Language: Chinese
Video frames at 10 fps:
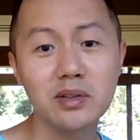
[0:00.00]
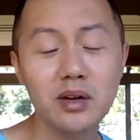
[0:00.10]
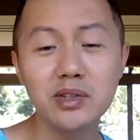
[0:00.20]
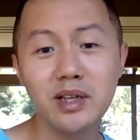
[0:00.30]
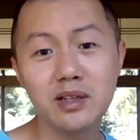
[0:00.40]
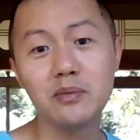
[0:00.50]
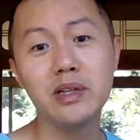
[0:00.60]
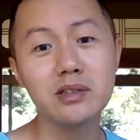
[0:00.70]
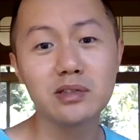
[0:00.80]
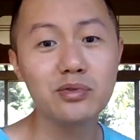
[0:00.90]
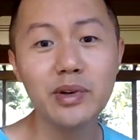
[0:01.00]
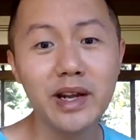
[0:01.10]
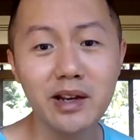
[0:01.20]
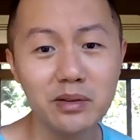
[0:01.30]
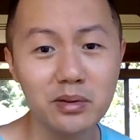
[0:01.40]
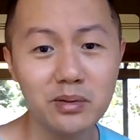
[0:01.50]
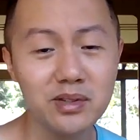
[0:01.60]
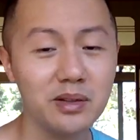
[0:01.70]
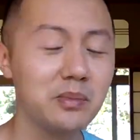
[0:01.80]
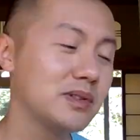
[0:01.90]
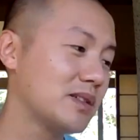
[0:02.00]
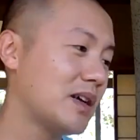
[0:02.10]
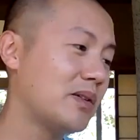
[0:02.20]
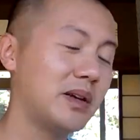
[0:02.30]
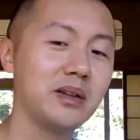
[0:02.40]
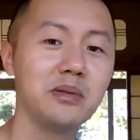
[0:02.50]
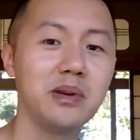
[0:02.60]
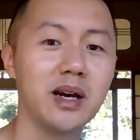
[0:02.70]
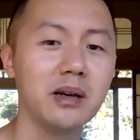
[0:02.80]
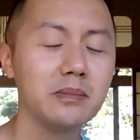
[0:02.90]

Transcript: 到现在为止，苏联很多东西不知道呢，对不对？